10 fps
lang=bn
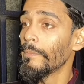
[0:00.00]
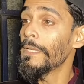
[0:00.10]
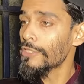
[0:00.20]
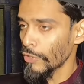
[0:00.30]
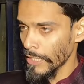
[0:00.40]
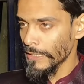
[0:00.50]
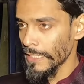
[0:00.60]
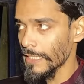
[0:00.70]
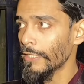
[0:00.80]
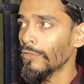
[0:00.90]
বিষ ছড়াতে
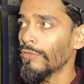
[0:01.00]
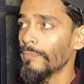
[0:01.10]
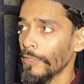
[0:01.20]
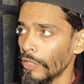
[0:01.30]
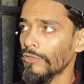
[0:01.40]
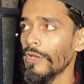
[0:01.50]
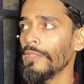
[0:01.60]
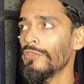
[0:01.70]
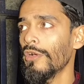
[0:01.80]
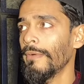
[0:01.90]
চাইছে কিন্তু বৃহত্তর
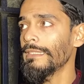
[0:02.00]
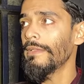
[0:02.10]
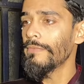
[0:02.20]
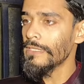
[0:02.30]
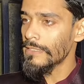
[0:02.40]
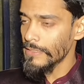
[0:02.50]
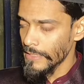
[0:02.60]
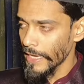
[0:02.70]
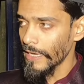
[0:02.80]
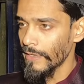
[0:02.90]
হিন্দু সমাজ এই
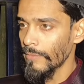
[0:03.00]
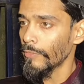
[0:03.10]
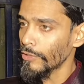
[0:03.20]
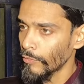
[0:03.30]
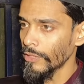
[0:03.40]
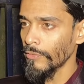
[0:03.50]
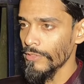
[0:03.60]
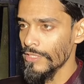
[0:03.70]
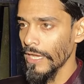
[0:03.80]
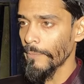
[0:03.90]
বিষকে প্রতিহত
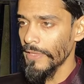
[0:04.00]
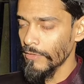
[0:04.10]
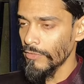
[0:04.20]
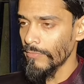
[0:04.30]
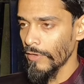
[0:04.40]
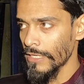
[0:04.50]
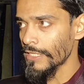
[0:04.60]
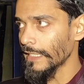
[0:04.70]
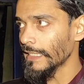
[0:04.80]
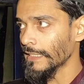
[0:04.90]
করছে আপনি দেখুন
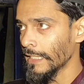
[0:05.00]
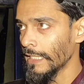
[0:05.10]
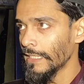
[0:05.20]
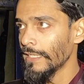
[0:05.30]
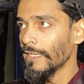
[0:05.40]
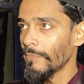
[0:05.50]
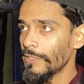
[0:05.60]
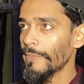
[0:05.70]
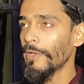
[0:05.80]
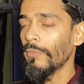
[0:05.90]
মহারাষ্ট্র ইলেকশনে
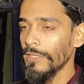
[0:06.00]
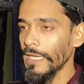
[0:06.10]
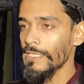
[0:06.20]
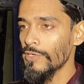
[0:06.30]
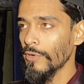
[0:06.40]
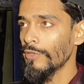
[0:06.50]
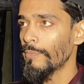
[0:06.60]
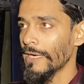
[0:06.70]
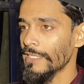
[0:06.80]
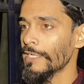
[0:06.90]
বিজেপি ক্ষমতায় আসলেও কিন্তু
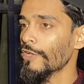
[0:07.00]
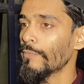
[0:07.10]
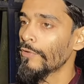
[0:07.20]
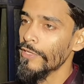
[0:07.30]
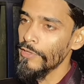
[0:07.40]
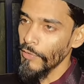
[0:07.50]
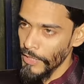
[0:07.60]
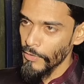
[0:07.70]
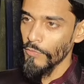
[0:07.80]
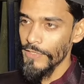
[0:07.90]
পার্সেন্টেজ অফ ভোট কিন্তু
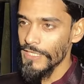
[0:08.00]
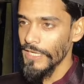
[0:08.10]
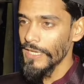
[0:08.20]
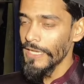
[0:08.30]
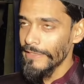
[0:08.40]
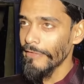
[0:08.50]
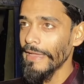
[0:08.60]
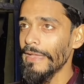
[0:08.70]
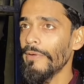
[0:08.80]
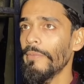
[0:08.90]
অনেক কমেছে তো
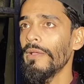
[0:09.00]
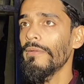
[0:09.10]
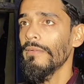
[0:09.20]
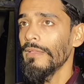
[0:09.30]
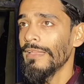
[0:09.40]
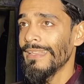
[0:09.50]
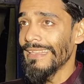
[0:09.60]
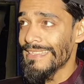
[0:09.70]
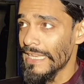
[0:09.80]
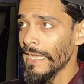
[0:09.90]
এইভাবে
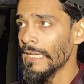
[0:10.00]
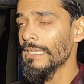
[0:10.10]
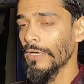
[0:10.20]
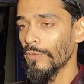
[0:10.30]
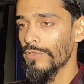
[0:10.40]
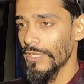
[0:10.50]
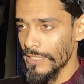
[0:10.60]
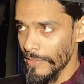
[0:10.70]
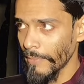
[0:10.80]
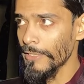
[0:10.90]
যে হিংসা করছে
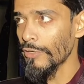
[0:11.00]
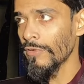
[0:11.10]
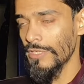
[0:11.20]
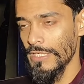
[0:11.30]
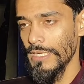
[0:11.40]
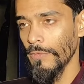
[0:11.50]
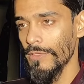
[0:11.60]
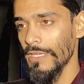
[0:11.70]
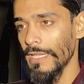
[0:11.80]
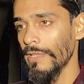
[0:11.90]
যেভাবে ছড়ানোর চেষ্টা
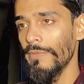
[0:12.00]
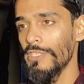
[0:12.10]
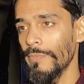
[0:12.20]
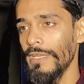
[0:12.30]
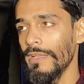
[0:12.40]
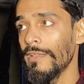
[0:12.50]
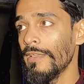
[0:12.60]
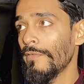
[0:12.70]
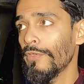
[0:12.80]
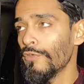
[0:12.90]
করছে এতে বিজেপির
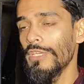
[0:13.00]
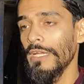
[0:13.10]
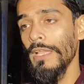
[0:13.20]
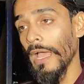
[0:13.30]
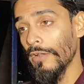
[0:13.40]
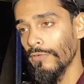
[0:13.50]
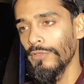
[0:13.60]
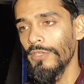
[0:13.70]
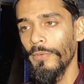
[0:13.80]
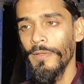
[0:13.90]
ফিউচার নাই আরও
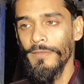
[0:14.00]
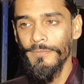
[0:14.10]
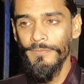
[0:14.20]
ক্ষতি হবে